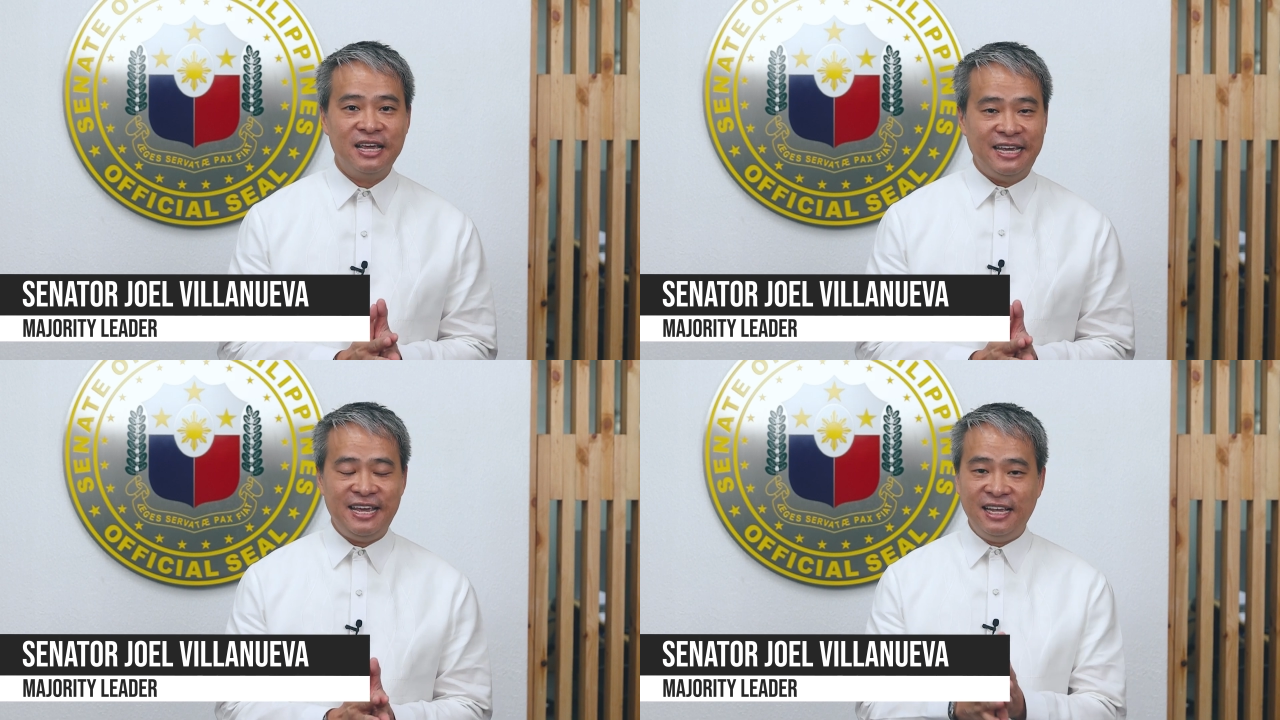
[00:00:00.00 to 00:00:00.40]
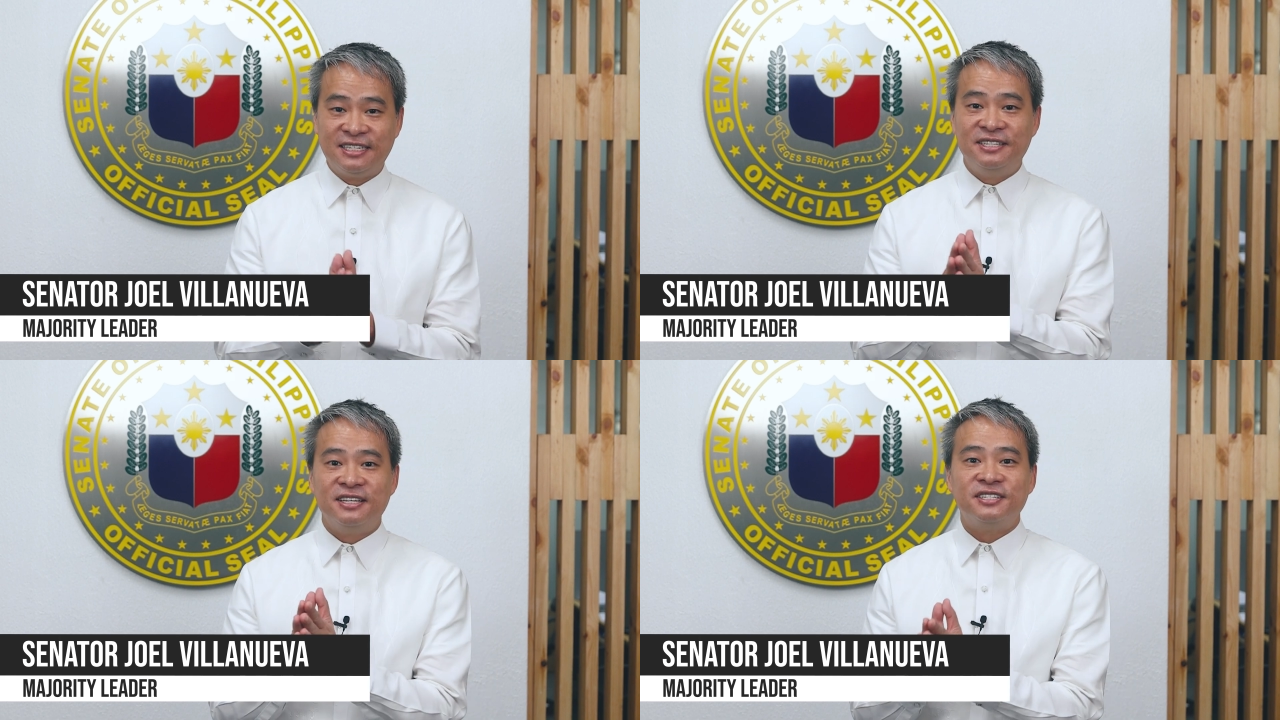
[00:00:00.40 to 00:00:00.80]
He
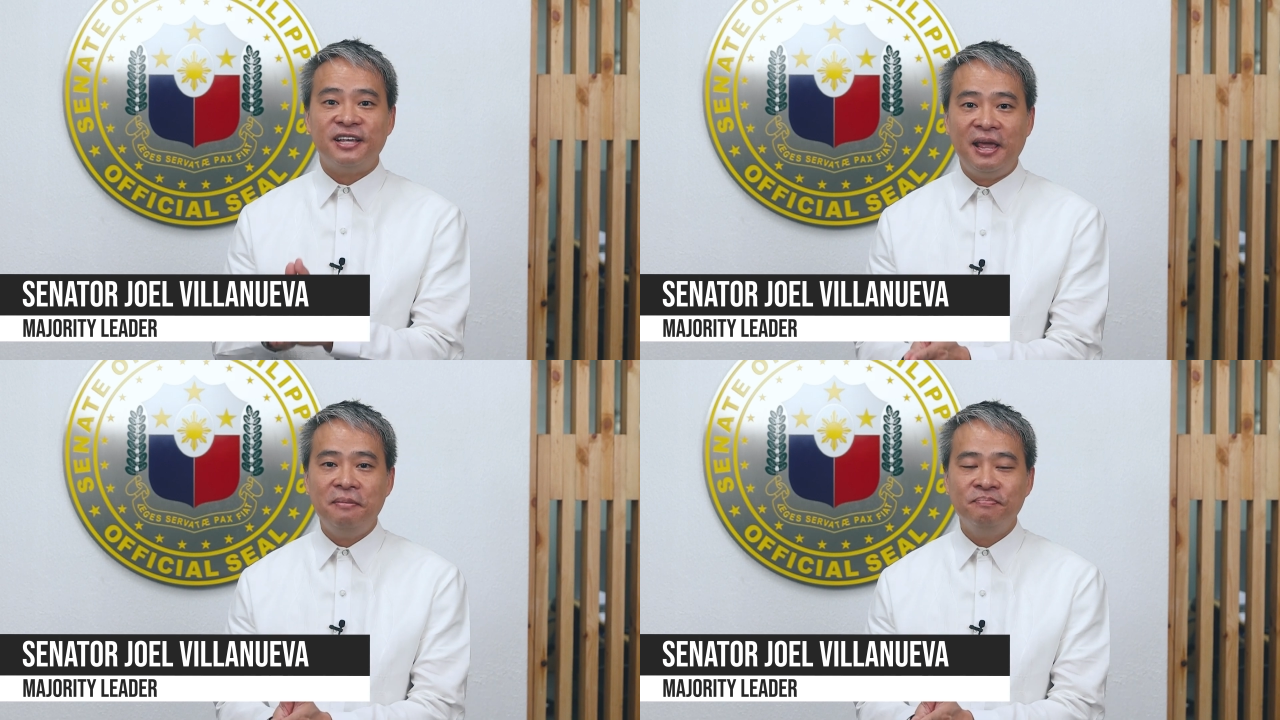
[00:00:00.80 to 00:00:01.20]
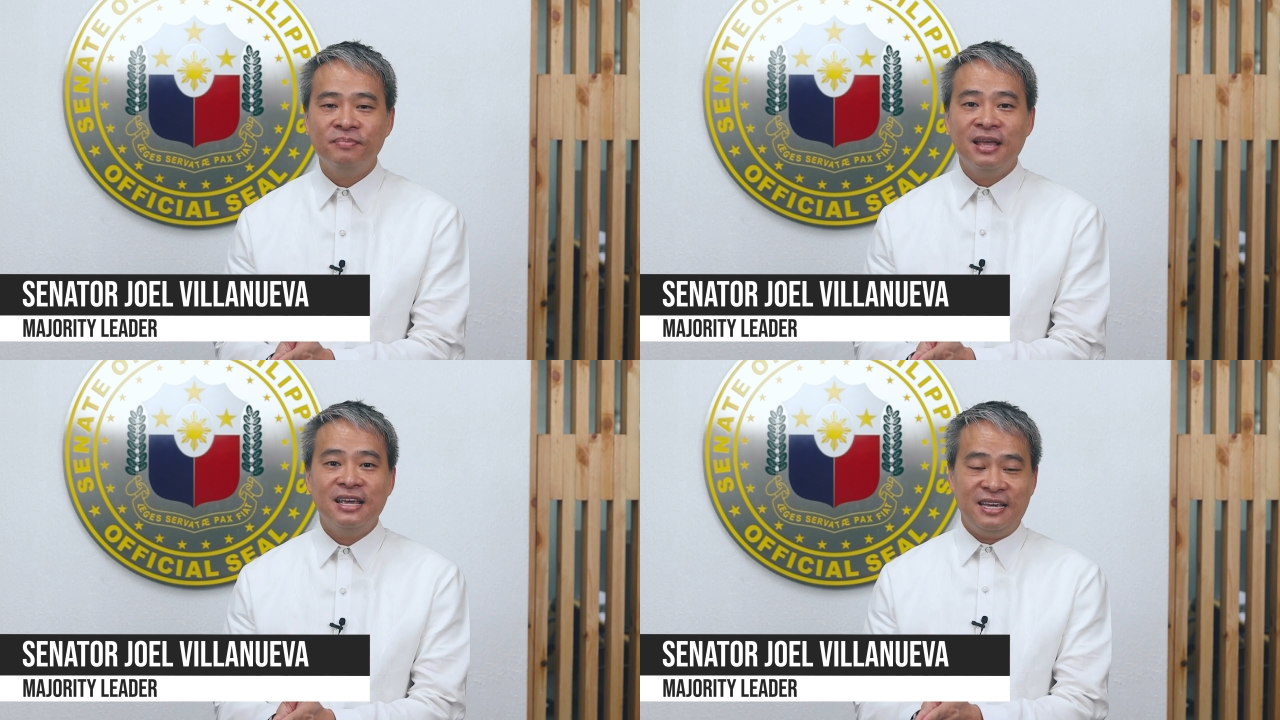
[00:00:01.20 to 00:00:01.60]
is the same,
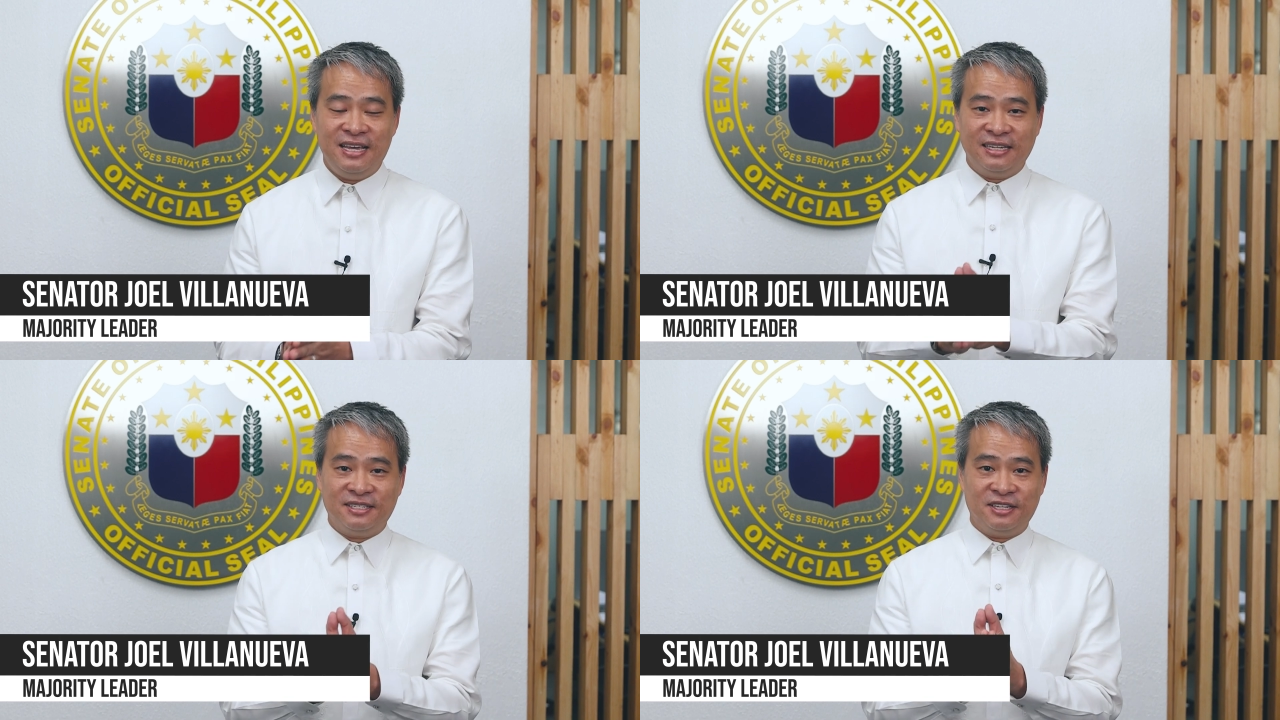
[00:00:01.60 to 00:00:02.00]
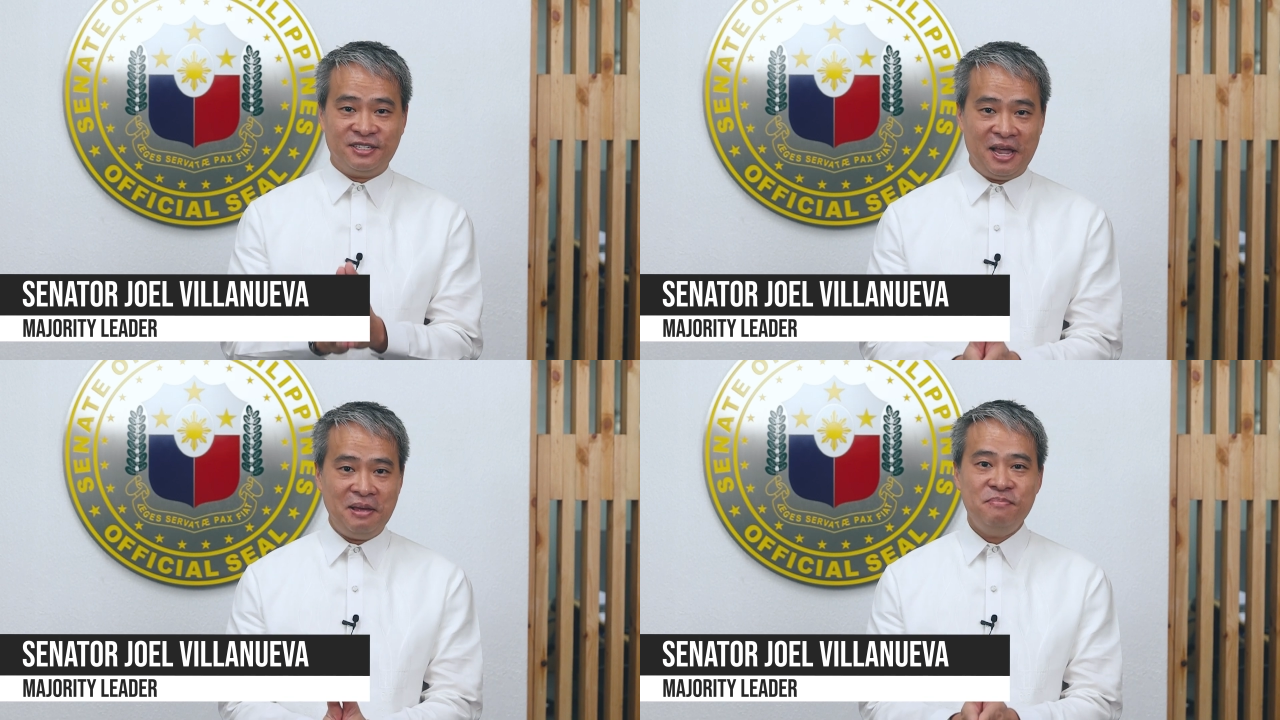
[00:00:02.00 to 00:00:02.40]
He is the
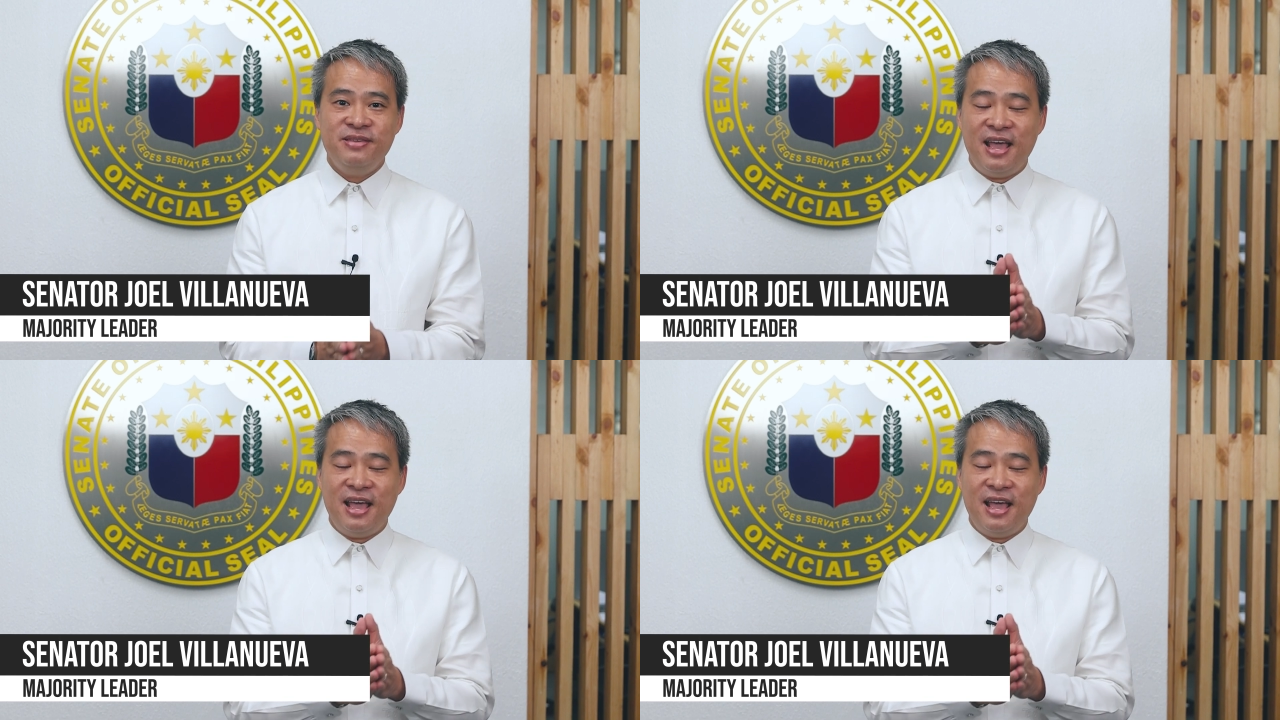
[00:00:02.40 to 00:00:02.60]
same